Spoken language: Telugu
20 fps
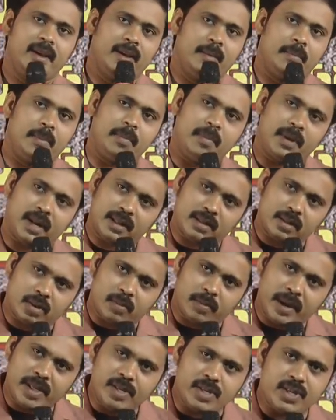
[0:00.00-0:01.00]
ఇప్పుడు మీరు అందరూ
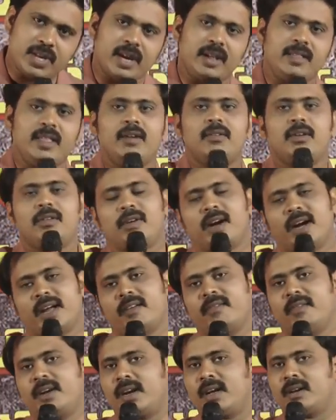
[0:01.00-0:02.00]
మంచిగా దేవుని
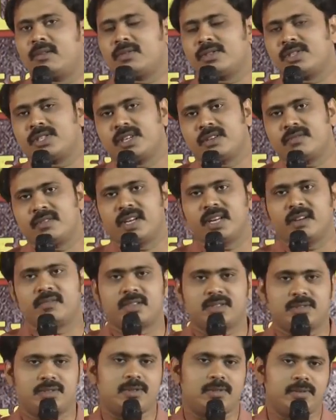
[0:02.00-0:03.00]
వాక్యం వినడానికి వచ్చినటువంటి
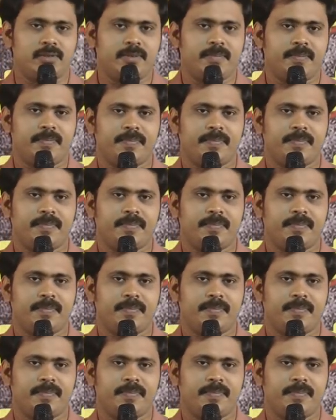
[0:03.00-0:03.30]
యవనస్తులు